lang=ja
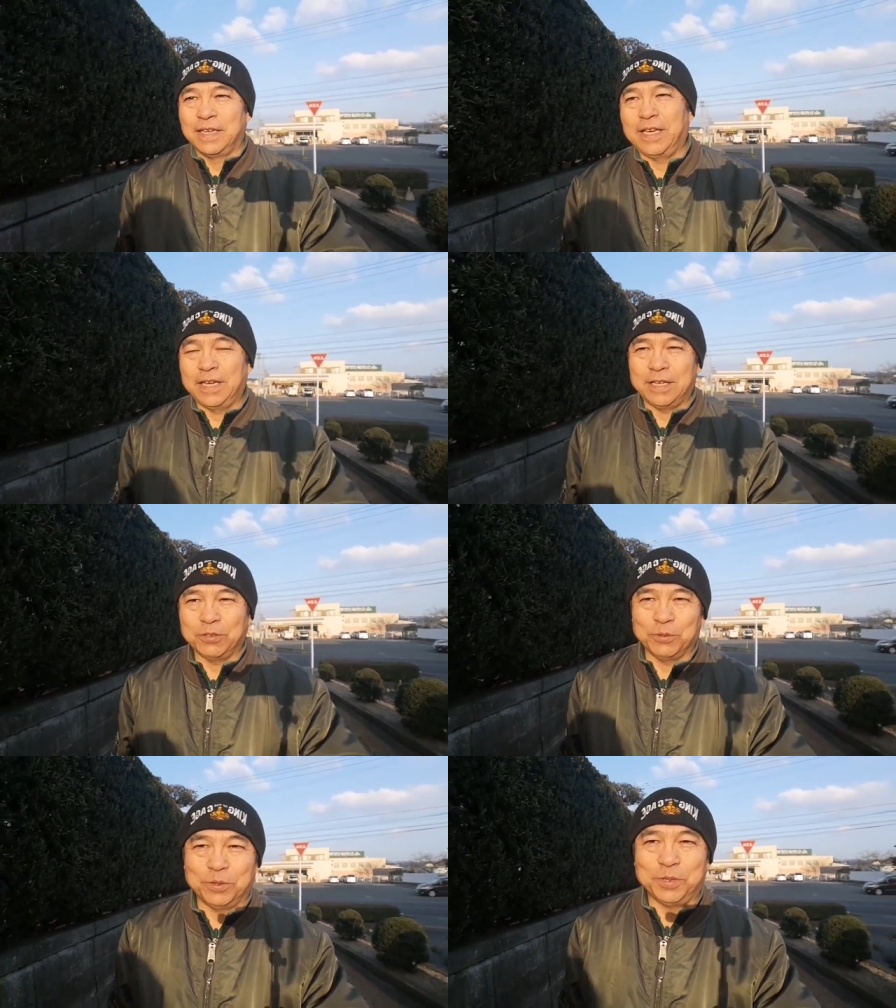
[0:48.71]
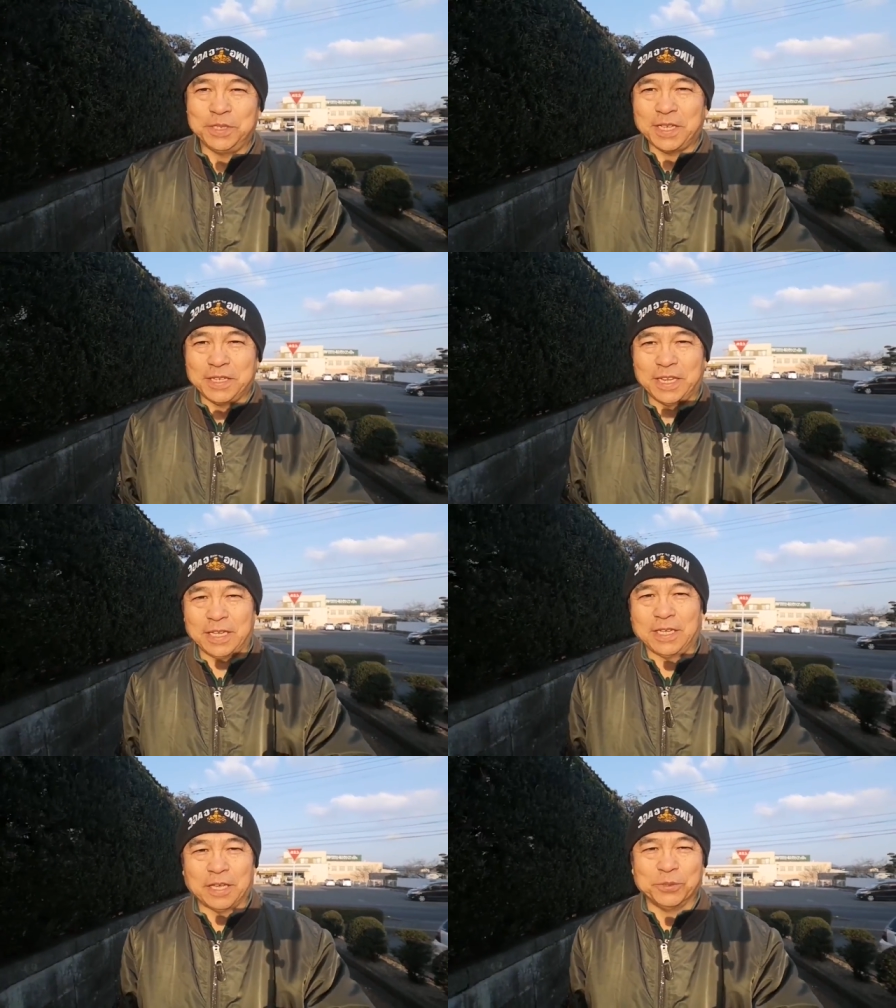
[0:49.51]
えっ、ー、と以前
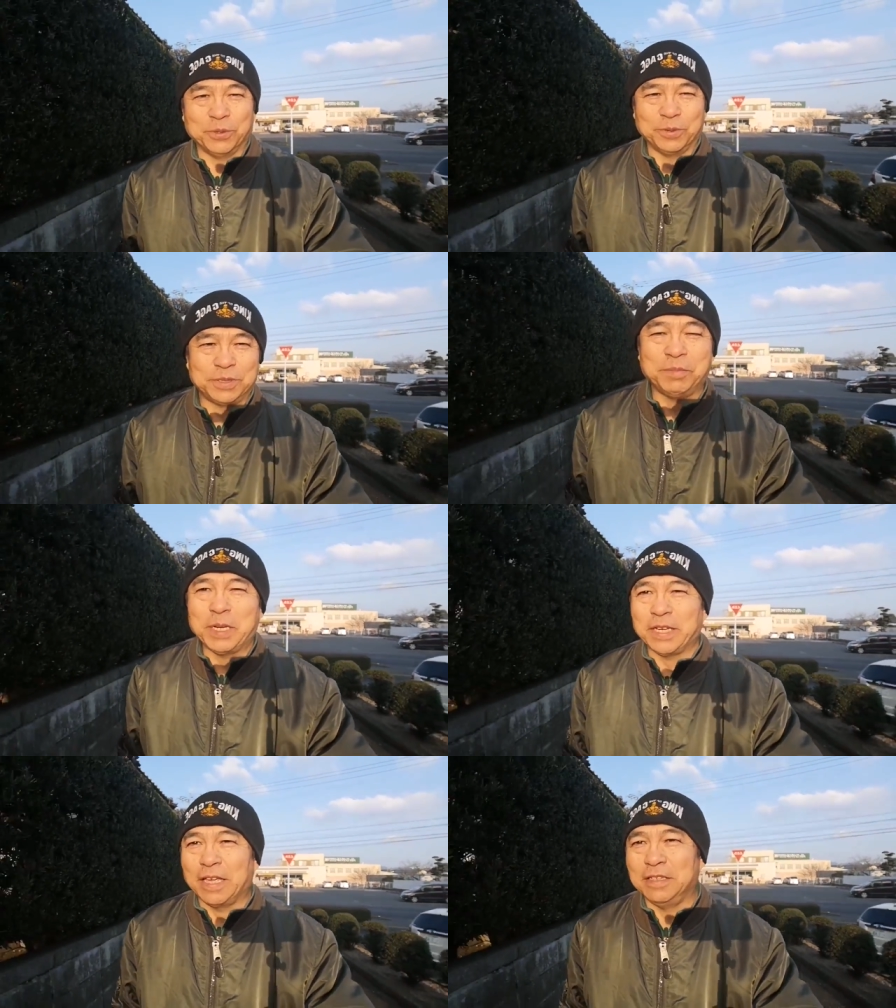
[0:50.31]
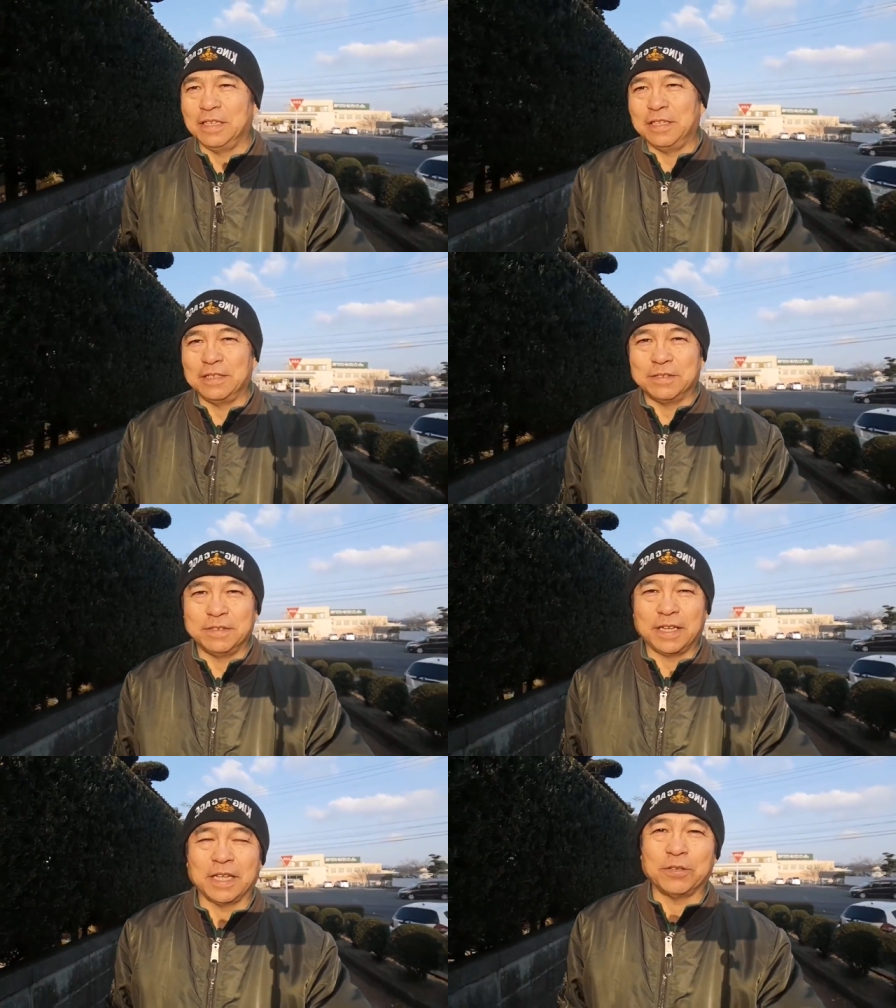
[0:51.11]
ねあの島根県に住ん
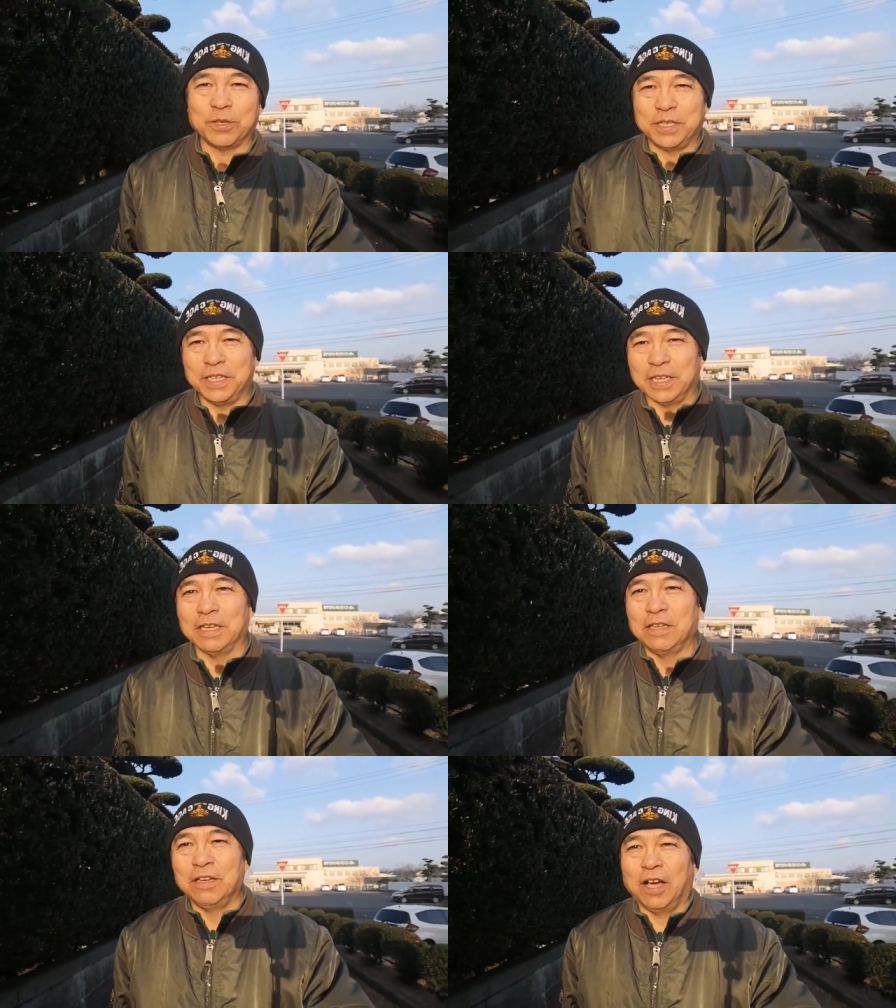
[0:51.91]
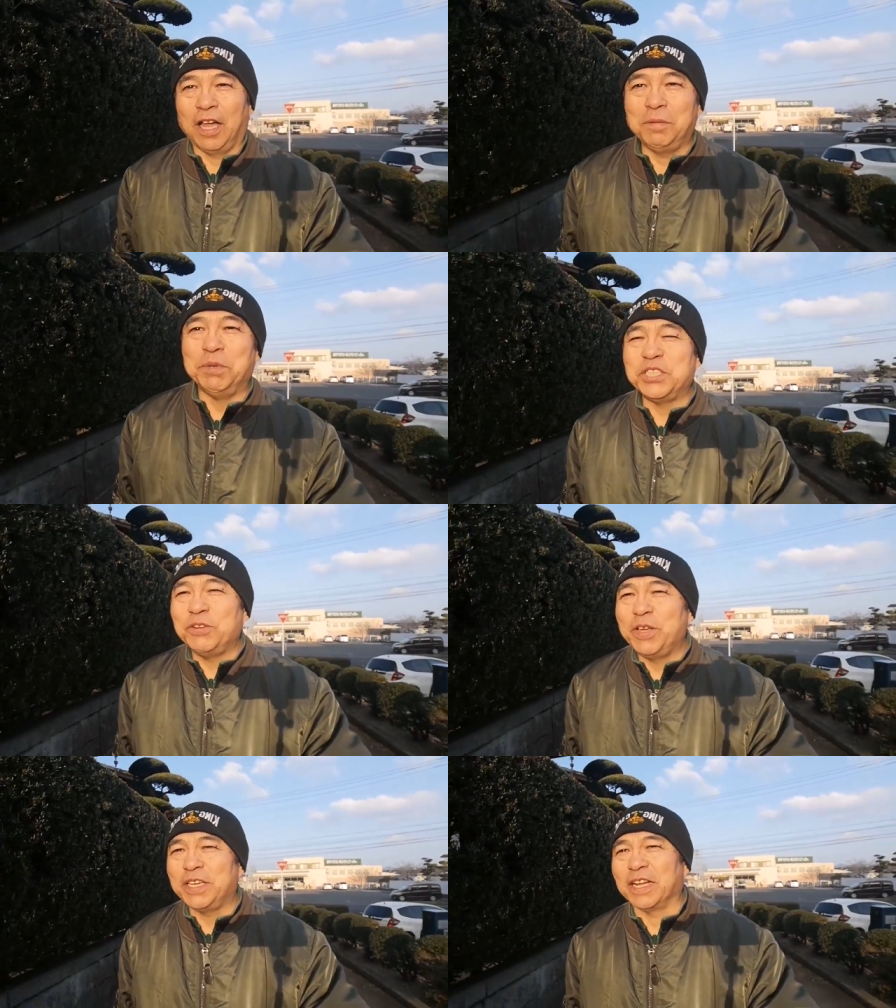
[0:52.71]
でいた時にあれ道
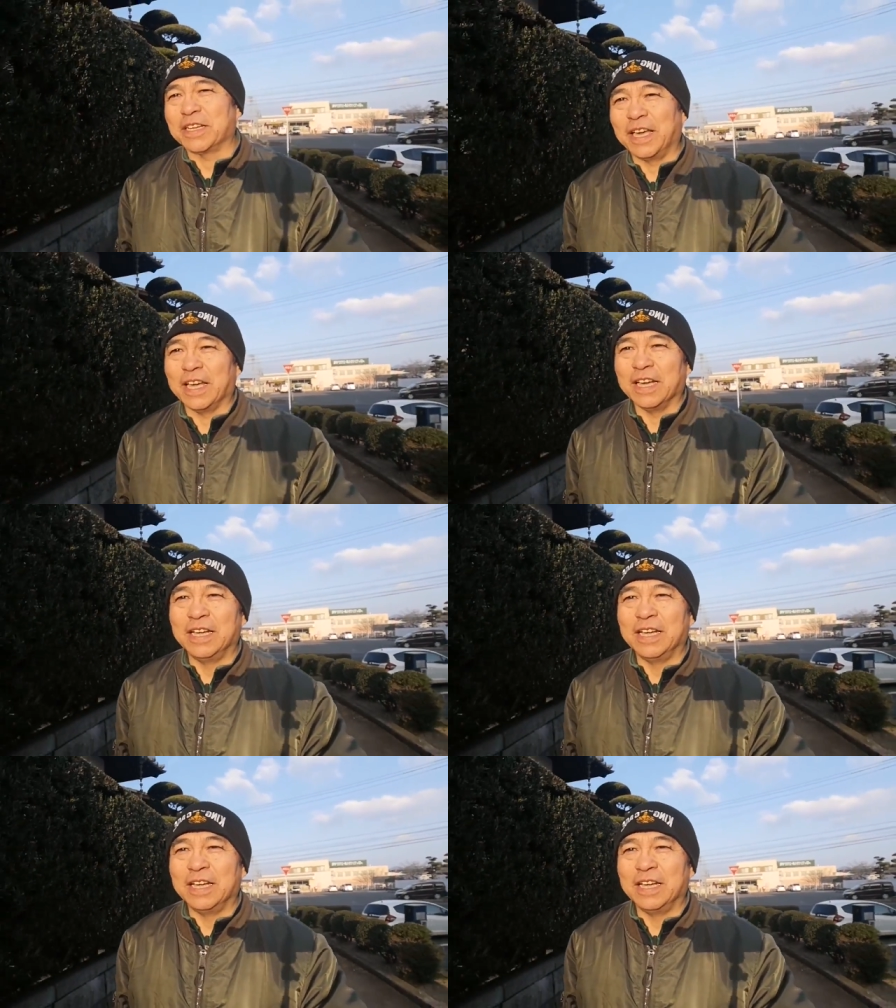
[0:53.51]
の駅だっけ